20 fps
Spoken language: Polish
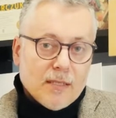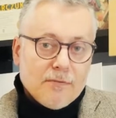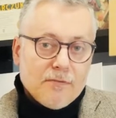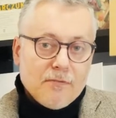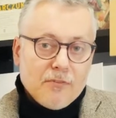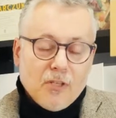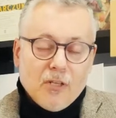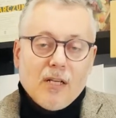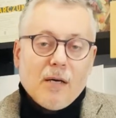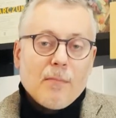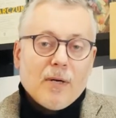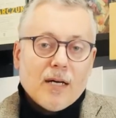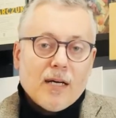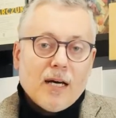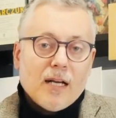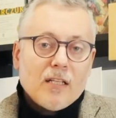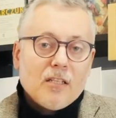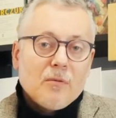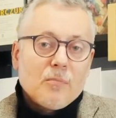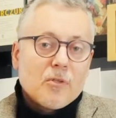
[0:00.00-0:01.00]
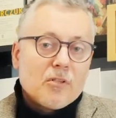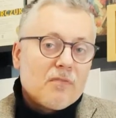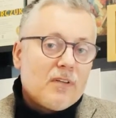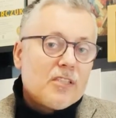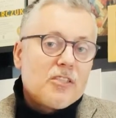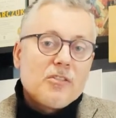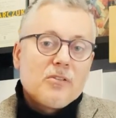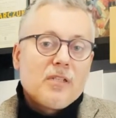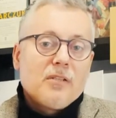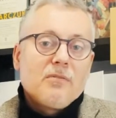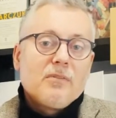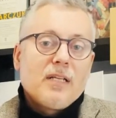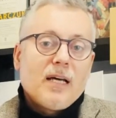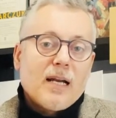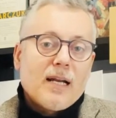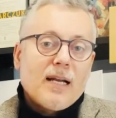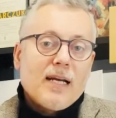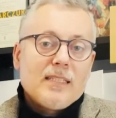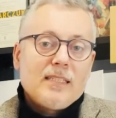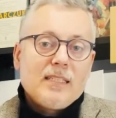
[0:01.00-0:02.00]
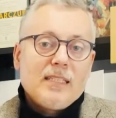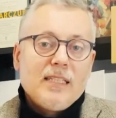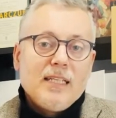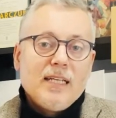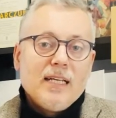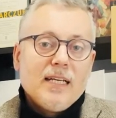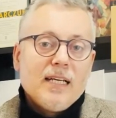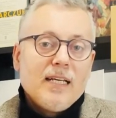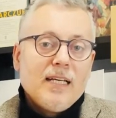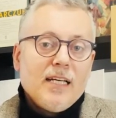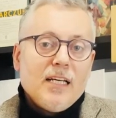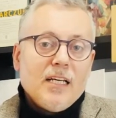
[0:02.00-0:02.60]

Fiona McCarthy prowadzi tę narrację